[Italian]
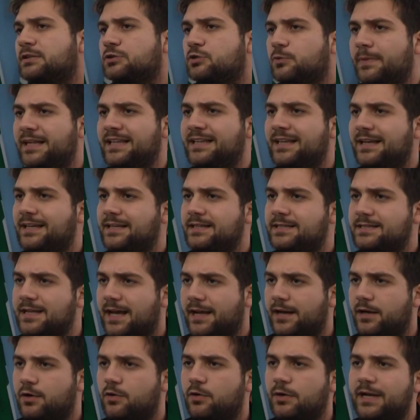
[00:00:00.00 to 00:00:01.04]

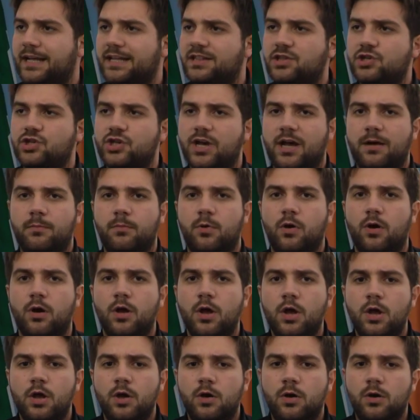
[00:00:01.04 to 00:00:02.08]
strumentalizzare, non è diciamo,
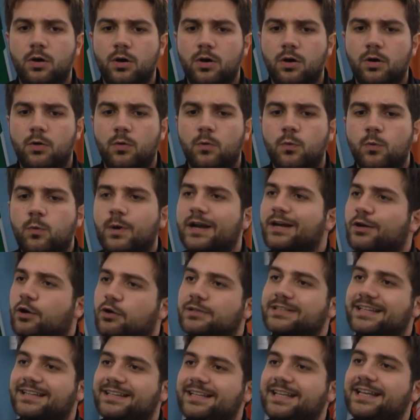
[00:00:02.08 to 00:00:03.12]
eh, un
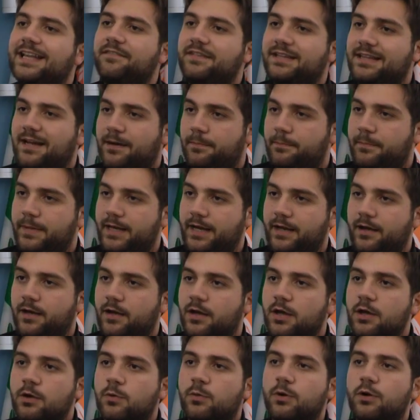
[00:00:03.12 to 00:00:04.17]
qualcosa di inevitabile.
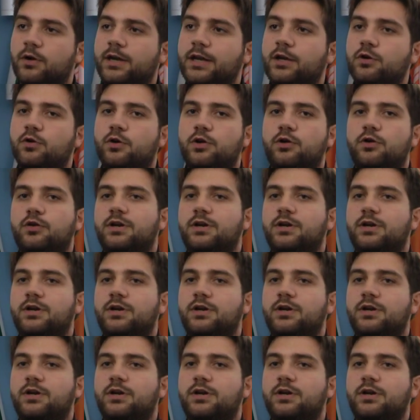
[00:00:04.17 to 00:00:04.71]
Quello che noi